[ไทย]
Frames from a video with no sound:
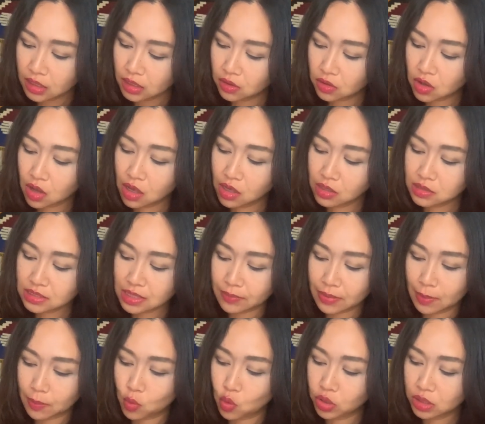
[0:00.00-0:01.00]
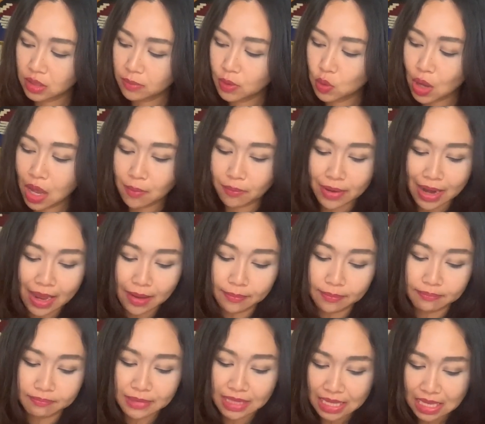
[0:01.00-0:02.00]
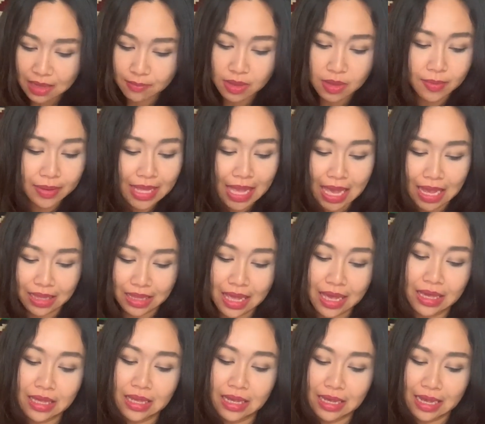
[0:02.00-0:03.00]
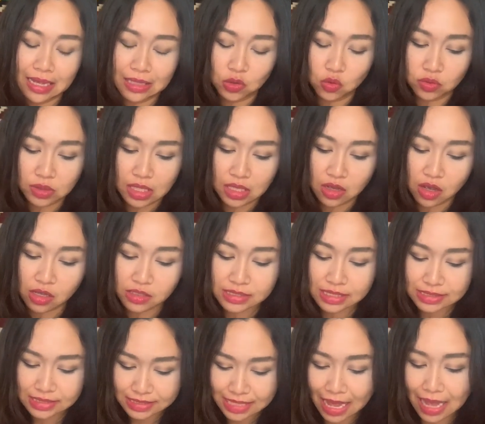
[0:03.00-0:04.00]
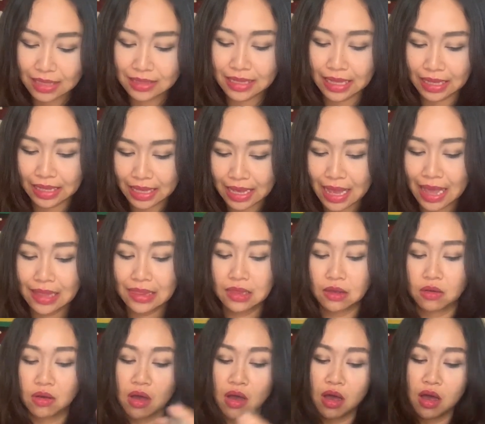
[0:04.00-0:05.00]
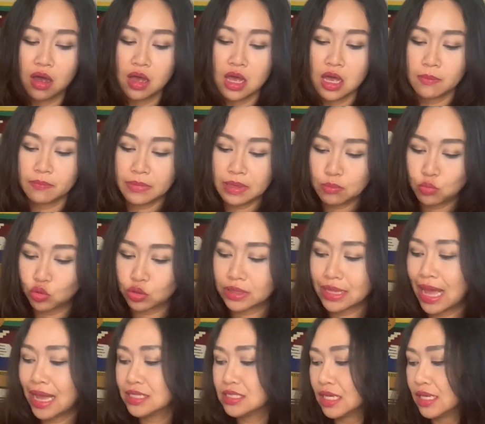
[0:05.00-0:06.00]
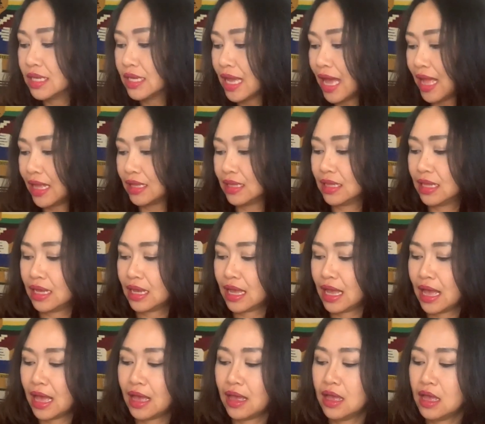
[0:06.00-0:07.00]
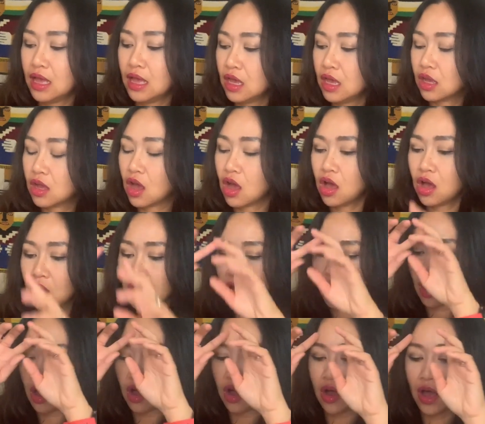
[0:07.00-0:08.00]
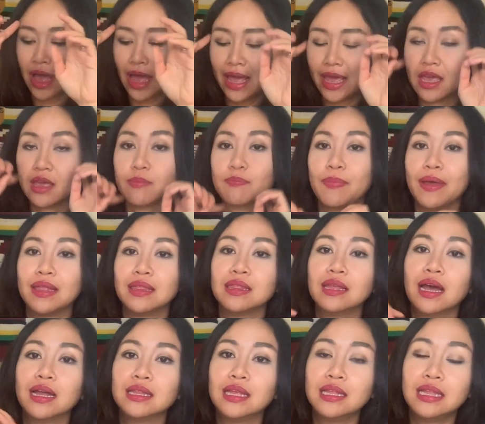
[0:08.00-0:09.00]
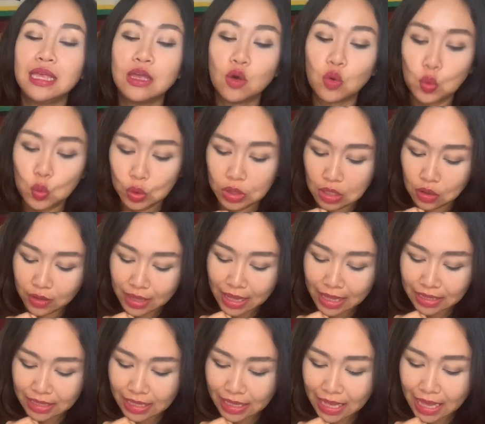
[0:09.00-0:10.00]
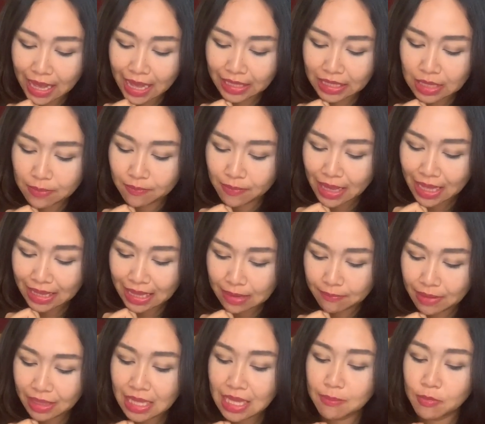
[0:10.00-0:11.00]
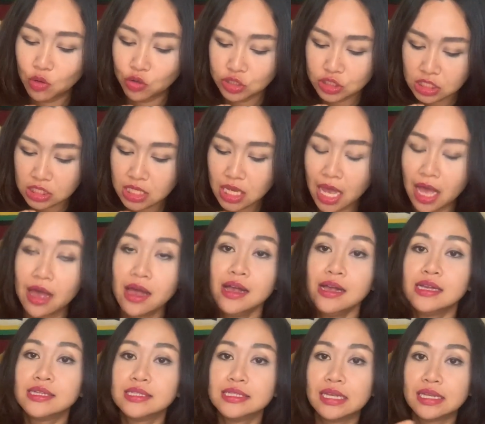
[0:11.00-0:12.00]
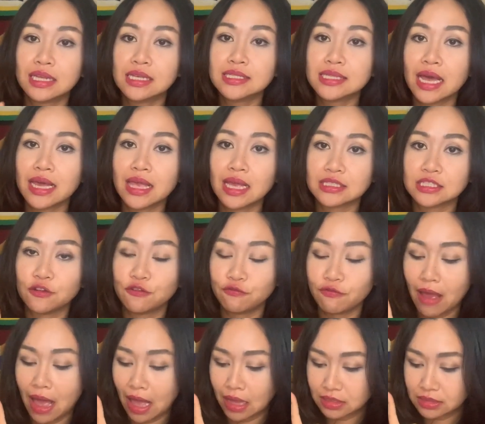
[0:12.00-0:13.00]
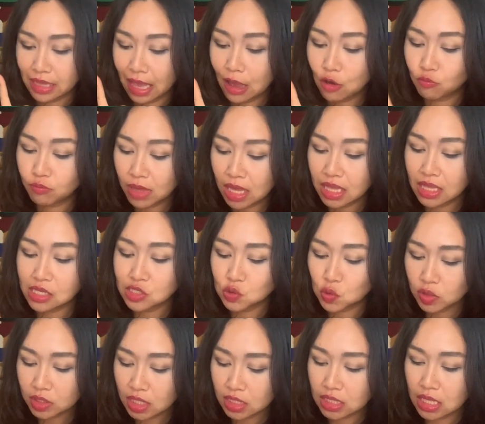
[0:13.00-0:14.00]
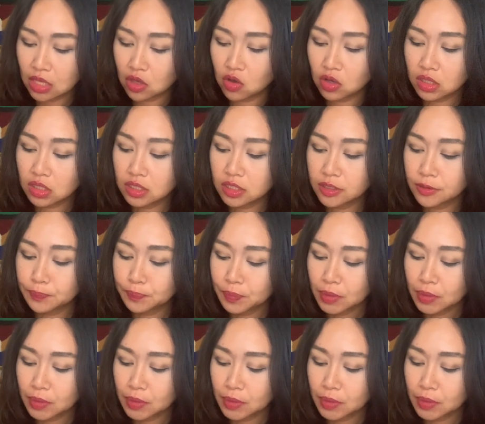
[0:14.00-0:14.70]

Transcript: แล้วก็สำหรับคนที่มีความรักดีไม่มีปัญหาอะไรนะคะตรงนี้ก็จริงจังแต่งงานแล้วก็มีบุตรได้เช่นกันนะคะก็ขอให้เป็นเดือนที่ดีของคุณแล้วกันนะคะอะไรไม่ดีไม่ต้องเชื่อสิ่งที่จังอยากจะฝากชาวมีนในช่วงเดือนนี้ก็คือ